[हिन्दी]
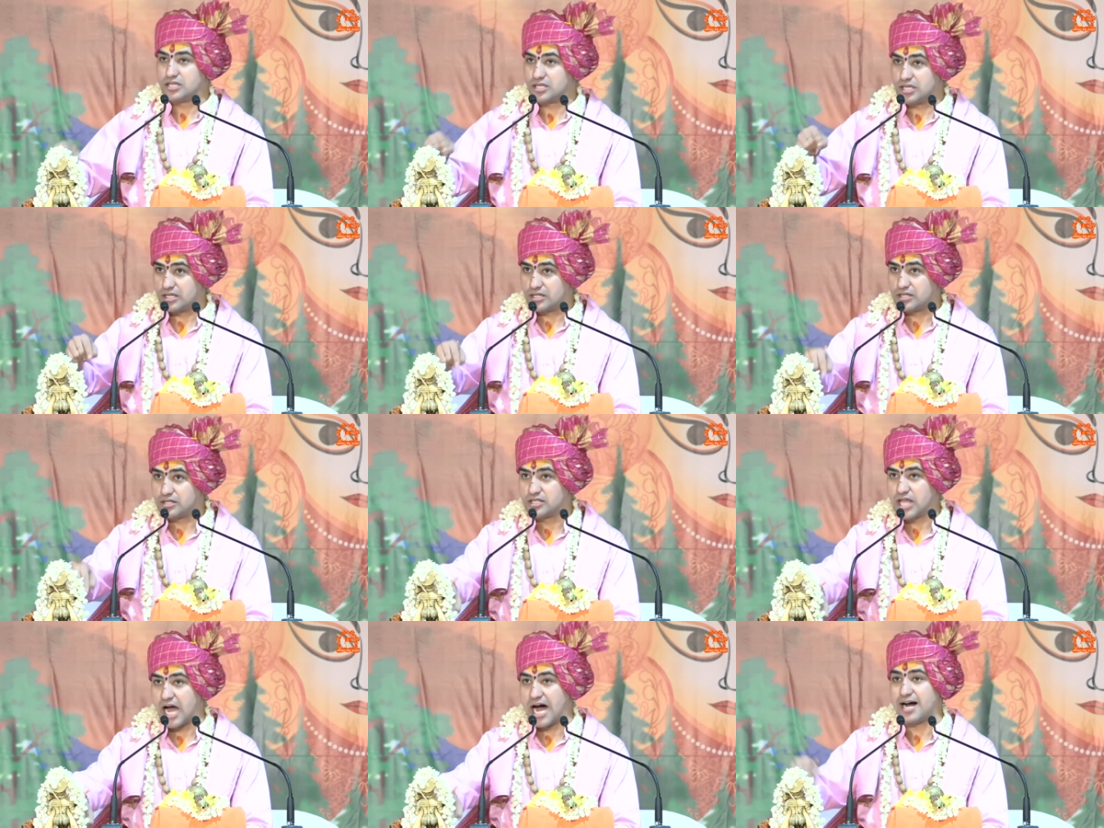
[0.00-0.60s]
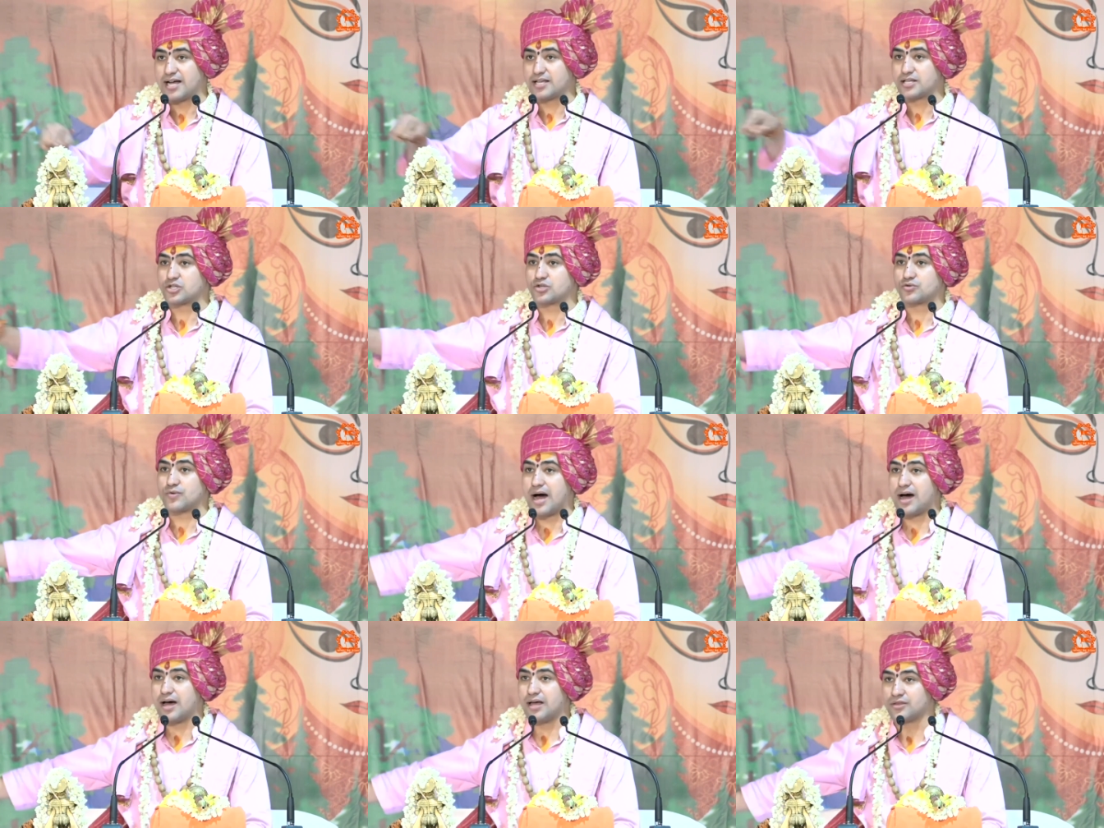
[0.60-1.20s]
सिद्धा
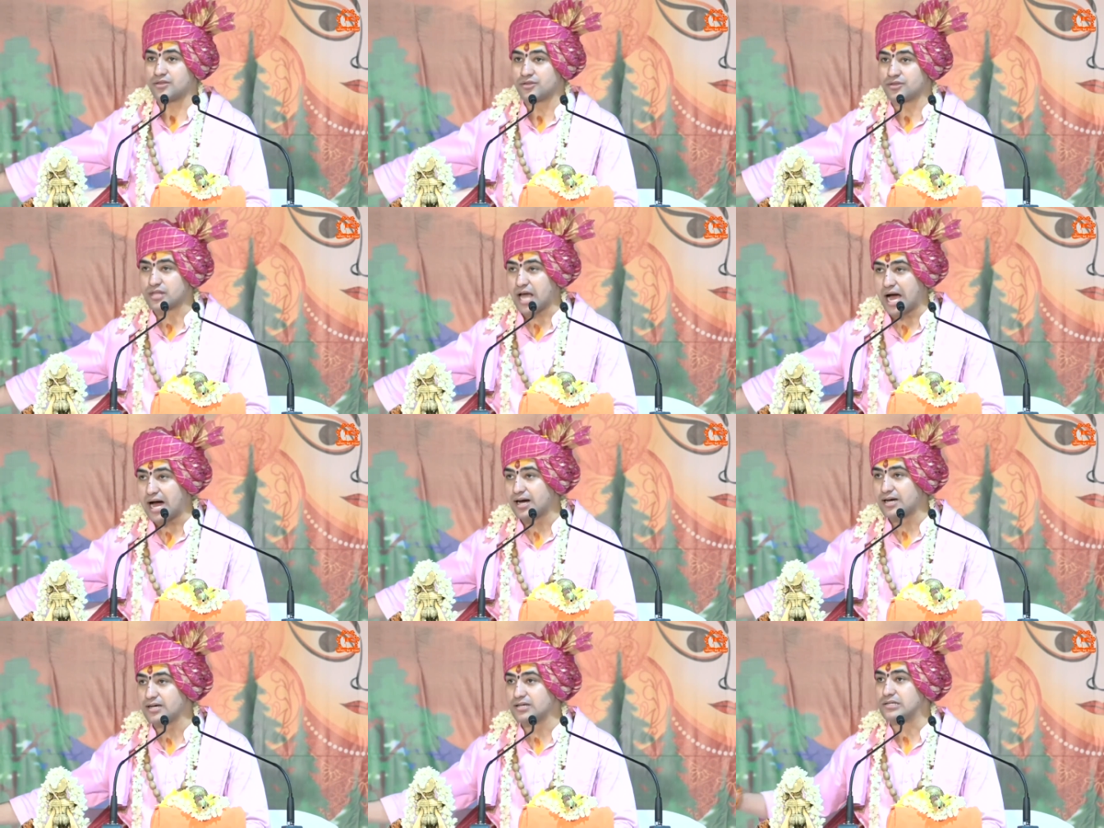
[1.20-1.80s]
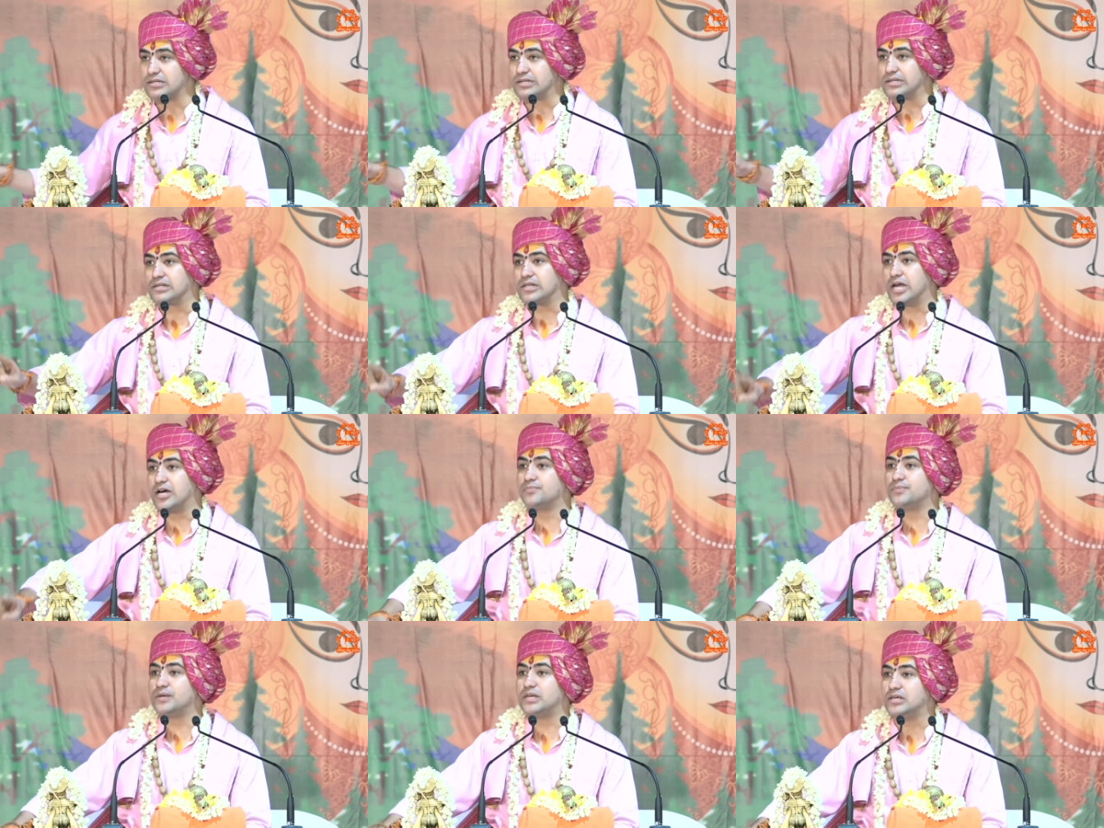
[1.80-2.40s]
स्वांता
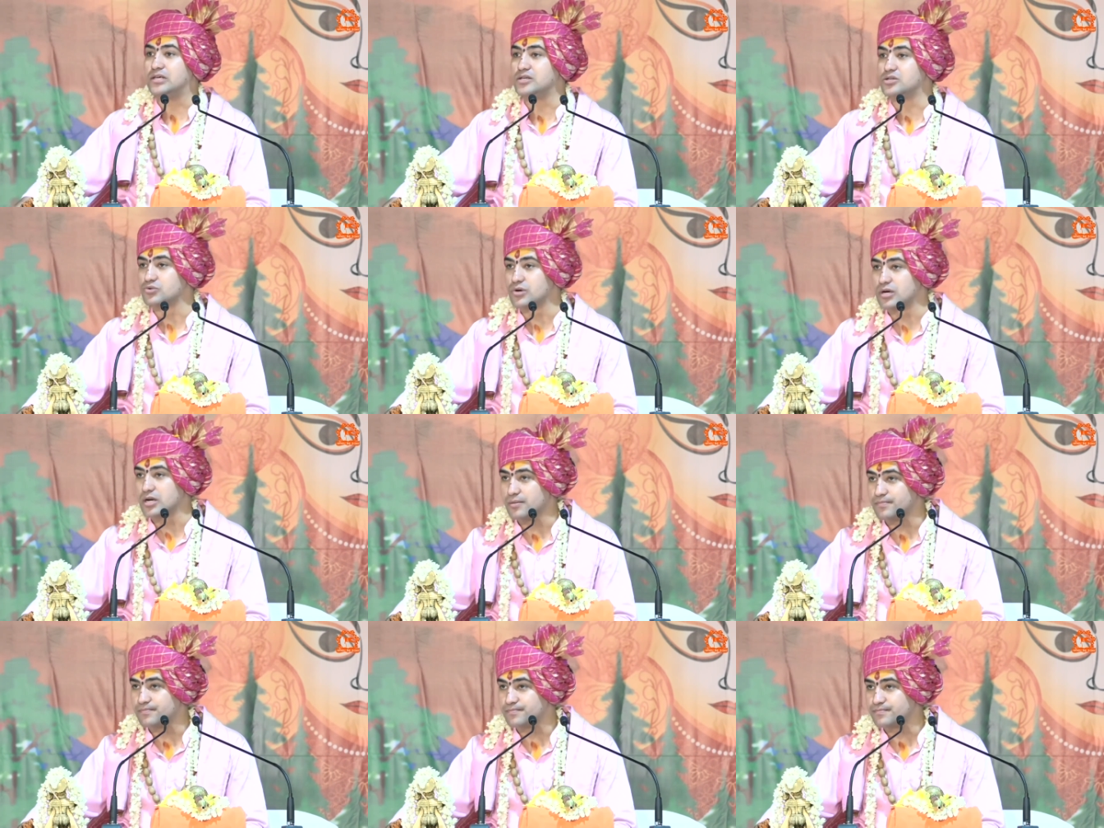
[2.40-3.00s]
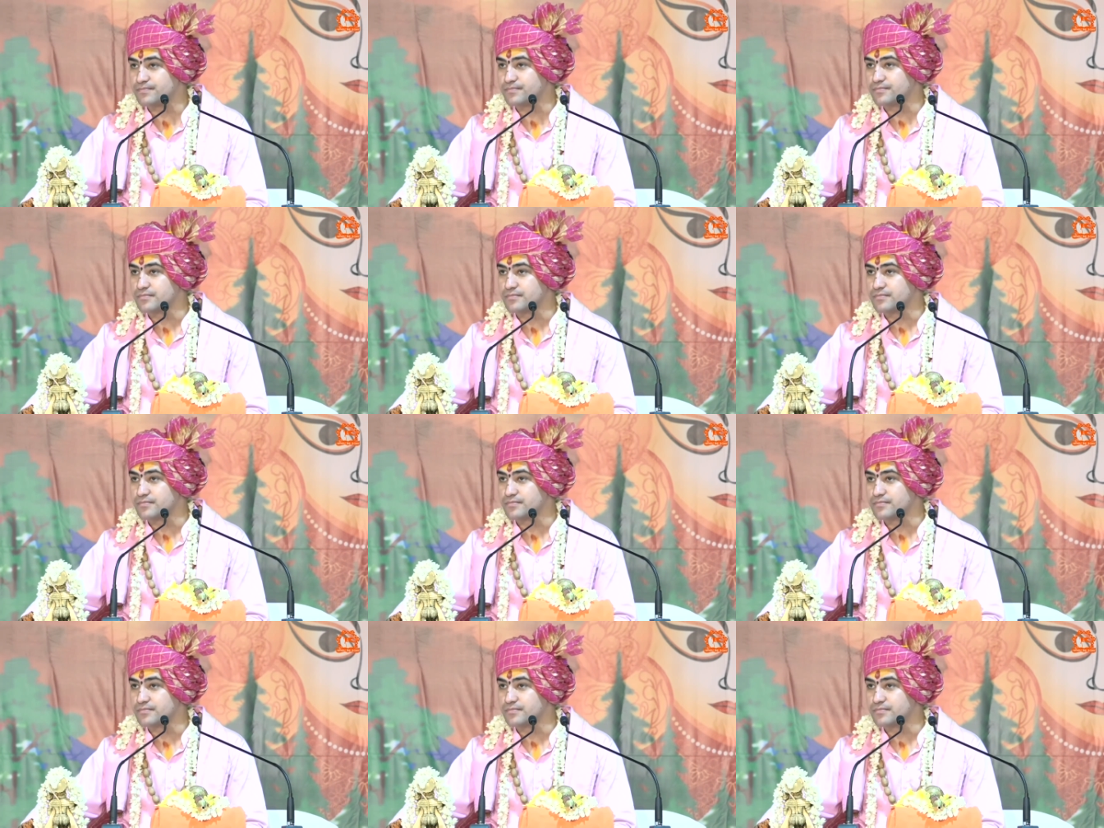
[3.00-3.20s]
स्थमीश्वरम